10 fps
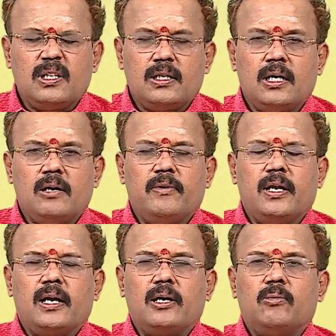உள்ளதனால்
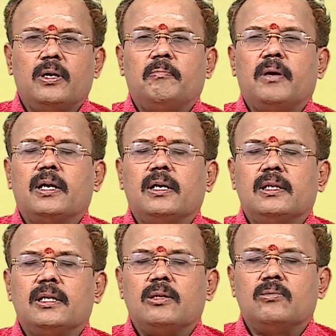விநாயகருடைய பாடல்
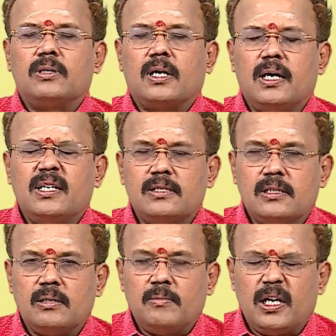ஏதாவது ஒரு காரிய
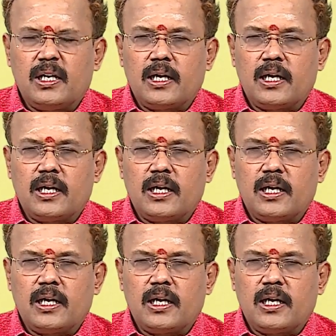சித்தி மாலை